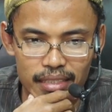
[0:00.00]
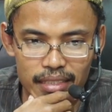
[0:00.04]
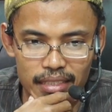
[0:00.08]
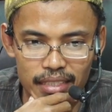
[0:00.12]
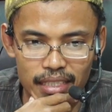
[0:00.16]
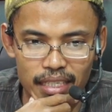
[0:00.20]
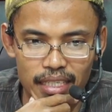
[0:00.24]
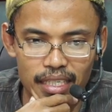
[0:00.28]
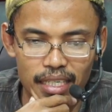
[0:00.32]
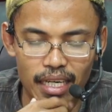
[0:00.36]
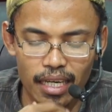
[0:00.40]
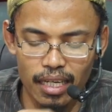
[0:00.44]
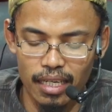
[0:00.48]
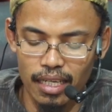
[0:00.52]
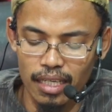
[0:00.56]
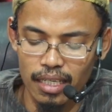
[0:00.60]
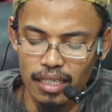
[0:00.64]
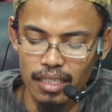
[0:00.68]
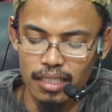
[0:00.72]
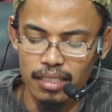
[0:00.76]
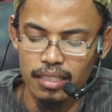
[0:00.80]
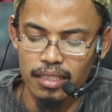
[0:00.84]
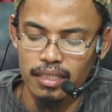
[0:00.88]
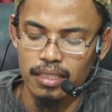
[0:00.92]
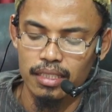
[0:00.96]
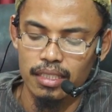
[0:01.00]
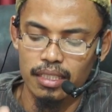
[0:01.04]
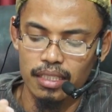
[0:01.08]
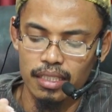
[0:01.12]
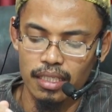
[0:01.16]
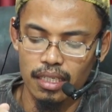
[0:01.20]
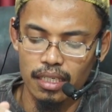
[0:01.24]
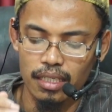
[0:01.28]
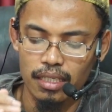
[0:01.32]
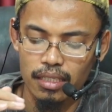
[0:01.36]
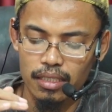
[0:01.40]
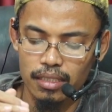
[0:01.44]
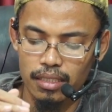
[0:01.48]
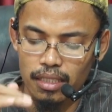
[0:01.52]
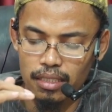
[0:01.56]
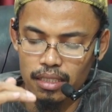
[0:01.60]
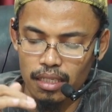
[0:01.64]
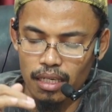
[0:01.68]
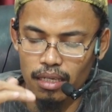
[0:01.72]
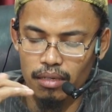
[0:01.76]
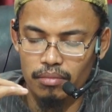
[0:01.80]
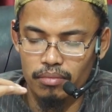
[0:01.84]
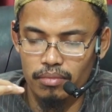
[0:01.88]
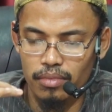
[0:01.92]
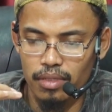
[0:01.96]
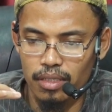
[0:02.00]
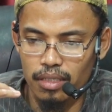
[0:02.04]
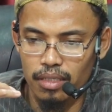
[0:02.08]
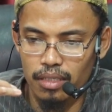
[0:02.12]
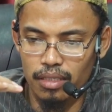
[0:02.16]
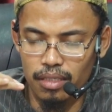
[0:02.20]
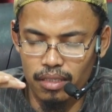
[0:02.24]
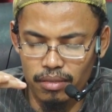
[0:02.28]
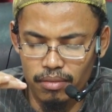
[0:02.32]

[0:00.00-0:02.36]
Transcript: Ya, ada yang setelah me,